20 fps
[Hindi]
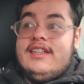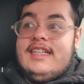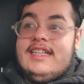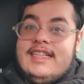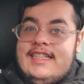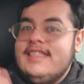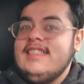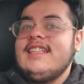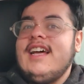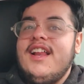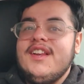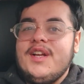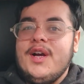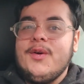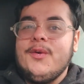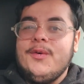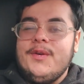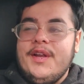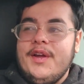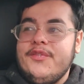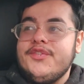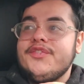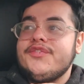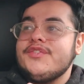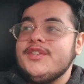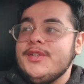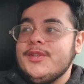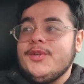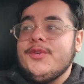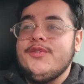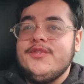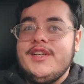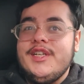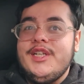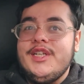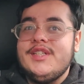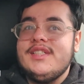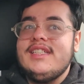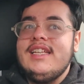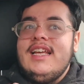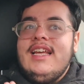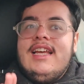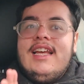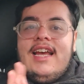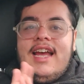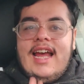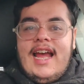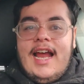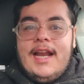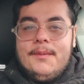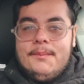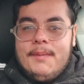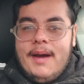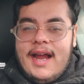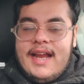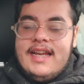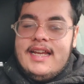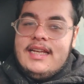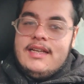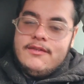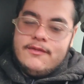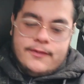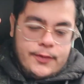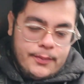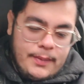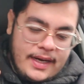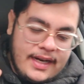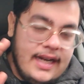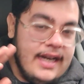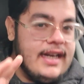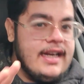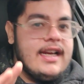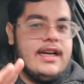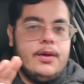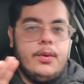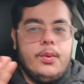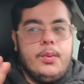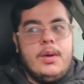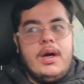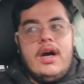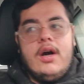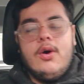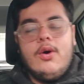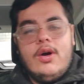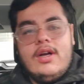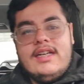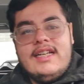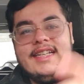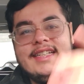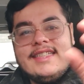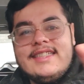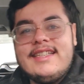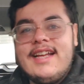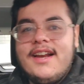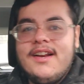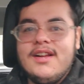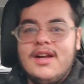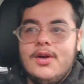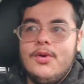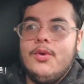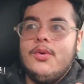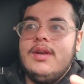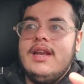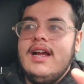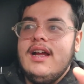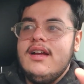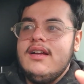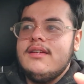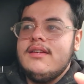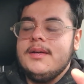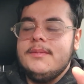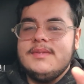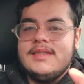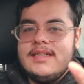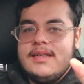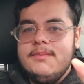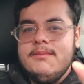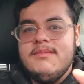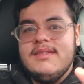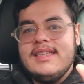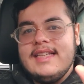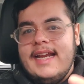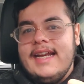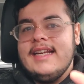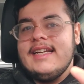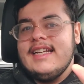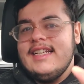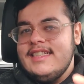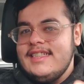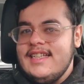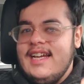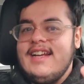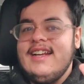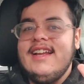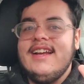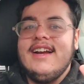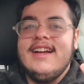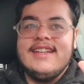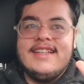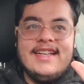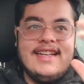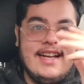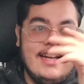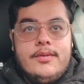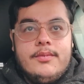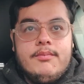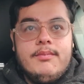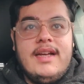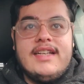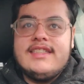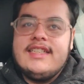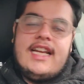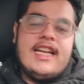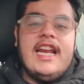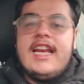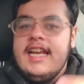इस साल का गोल है फिफ्टी टू वीडियोज़ एंड भाई वो मैं करके रहूंगा और इस साल का गोल है कम से कम टेन के जाने का ठीक है मैं चैनल